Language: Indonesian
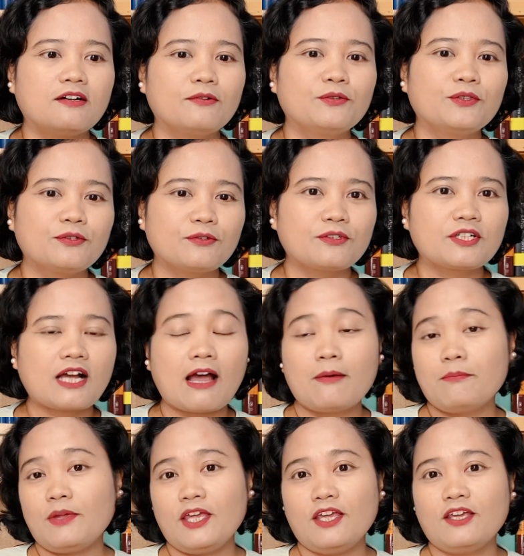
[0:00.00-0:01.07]
untuk
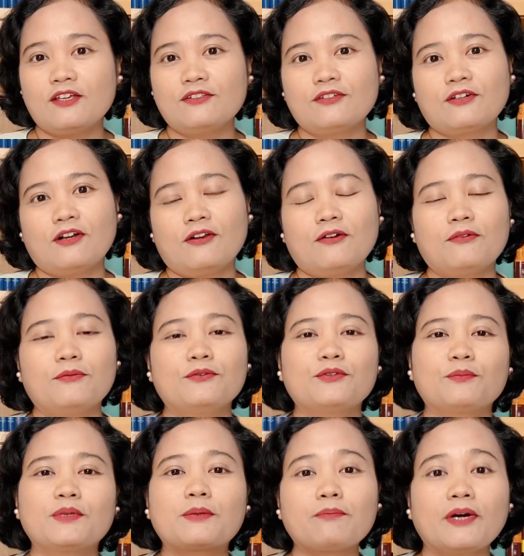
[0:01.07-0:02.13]
kami gitu kalau
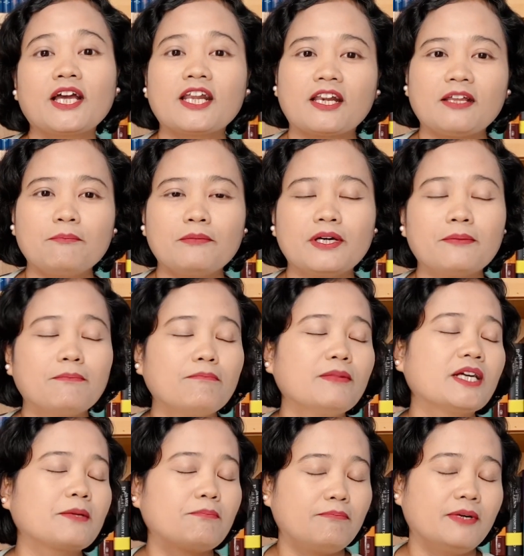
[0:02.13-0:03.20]
untuk berpeger, ber,
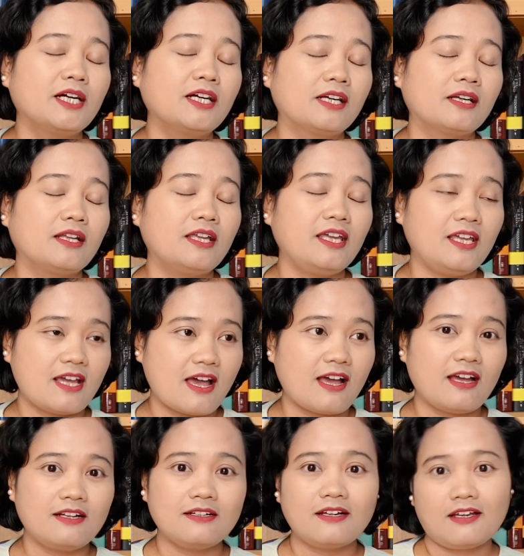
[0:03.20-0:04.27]

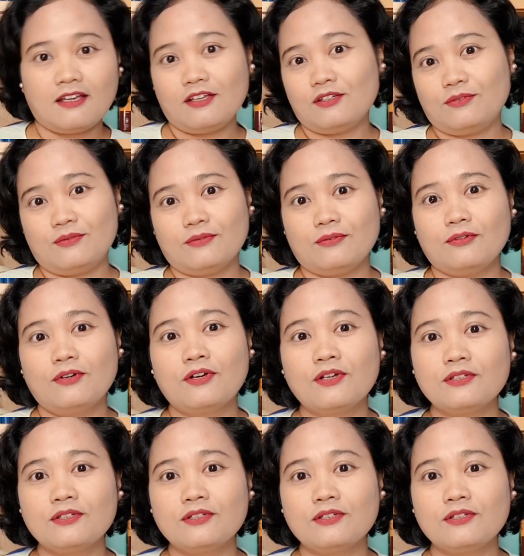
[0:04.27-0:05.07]
berpegergian kayak gitu